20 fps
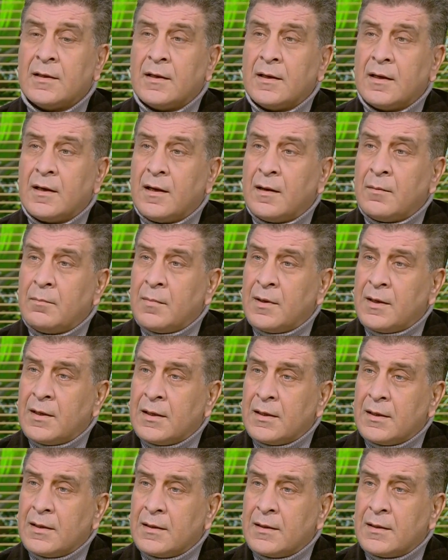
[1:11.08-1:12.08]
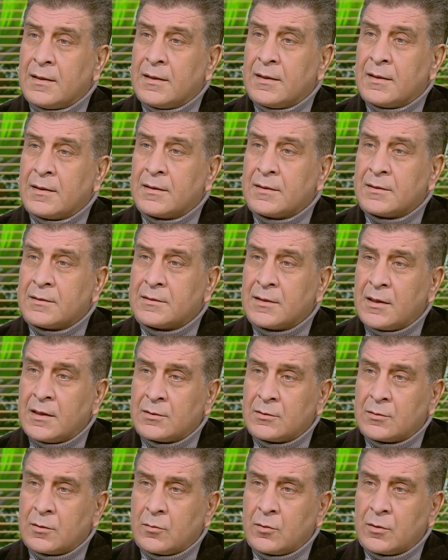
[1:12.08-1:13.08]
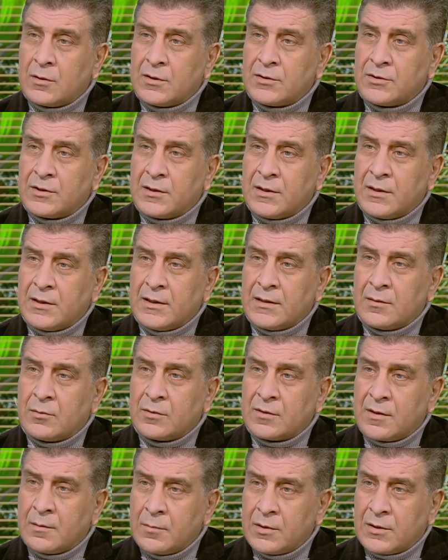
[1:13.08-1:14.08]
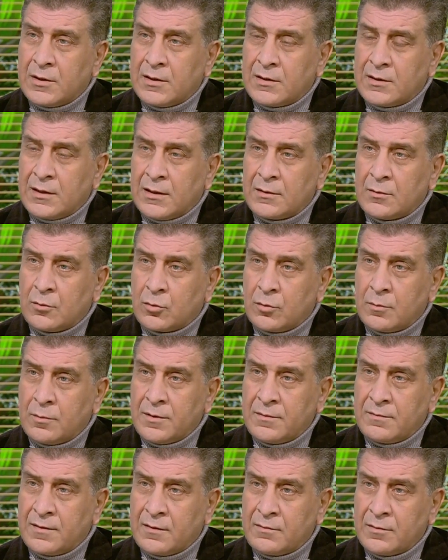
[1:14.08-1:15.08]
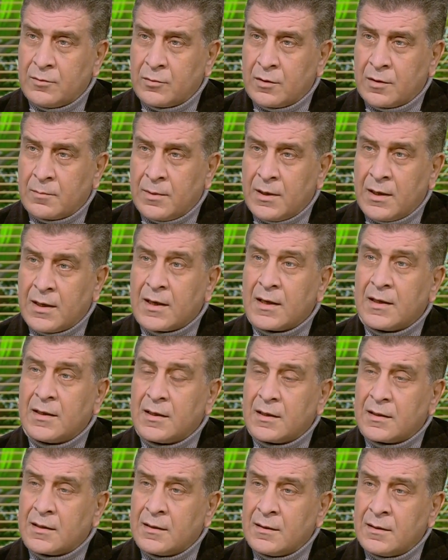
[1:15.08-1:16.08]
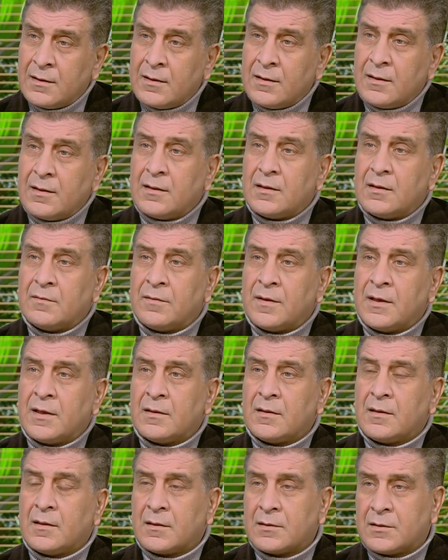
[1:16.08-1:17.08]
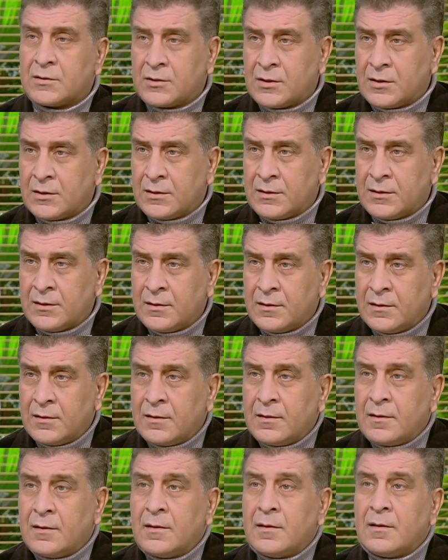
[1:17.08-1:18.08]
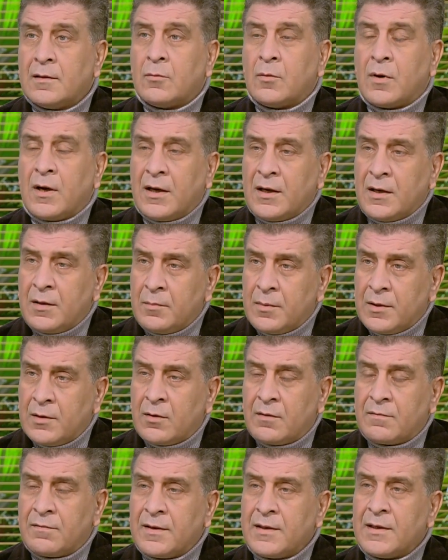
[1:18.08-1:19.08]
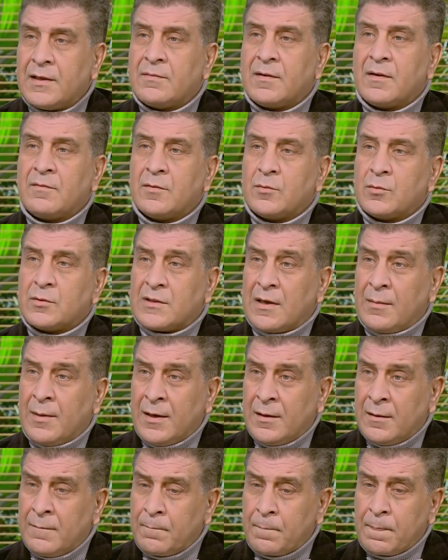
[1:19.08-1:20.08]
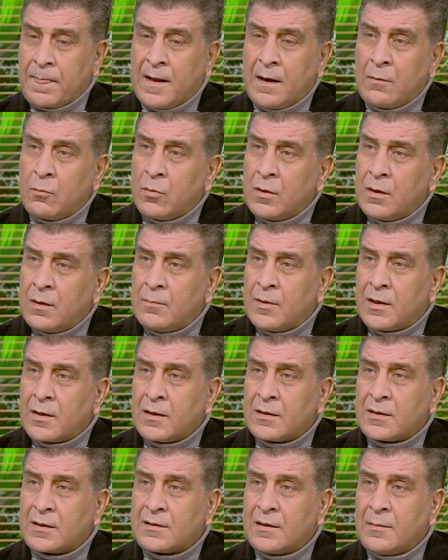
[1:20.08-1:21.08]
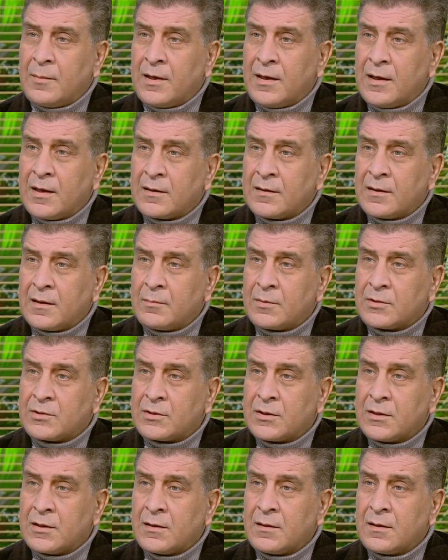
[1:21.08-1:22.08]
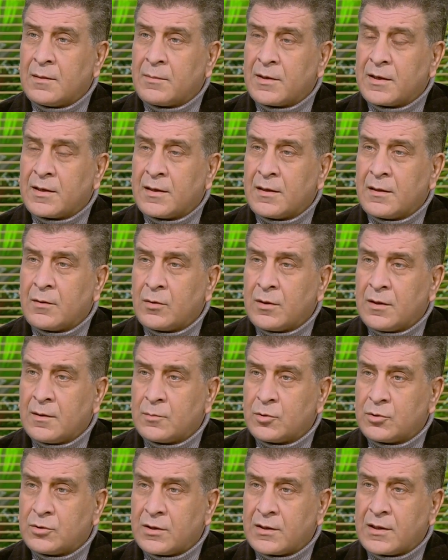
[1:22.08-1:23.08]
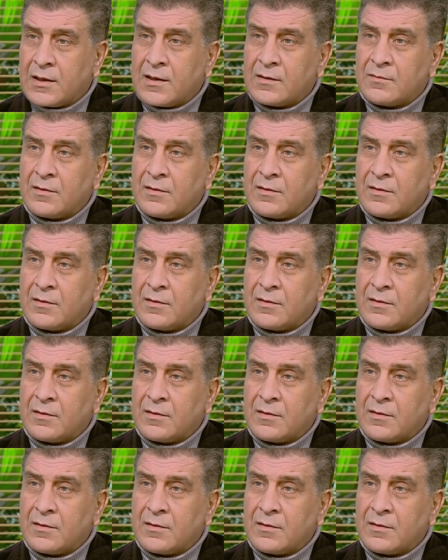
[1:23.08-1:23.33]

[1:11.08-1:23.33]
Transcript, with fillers: لما آه، سقطت الكتلة الشرقية وانضمت للاتحاد الأوروبي في 2004 كان لينا اتفاق اقتصادي وعلمي وفني في 2007 اول مره تجتمع اللجنه المصريه المجريه العليا المشتركه كانت في